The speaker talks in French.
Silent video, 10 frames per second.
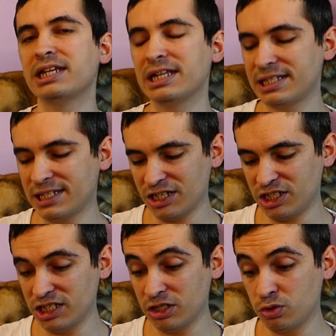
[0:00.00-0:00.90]
il
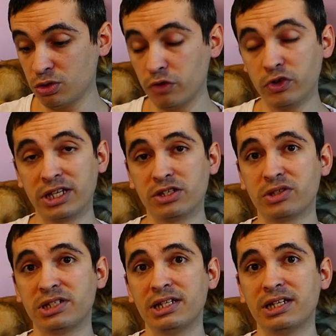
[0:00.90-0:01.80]
s'agit d'une œuvre qui est
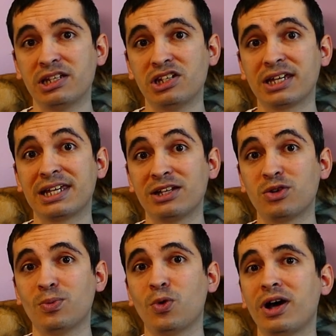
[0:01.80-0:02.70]
sortie il y a déjà
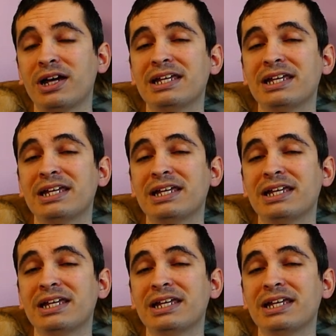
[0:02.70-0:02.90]
quelques mois,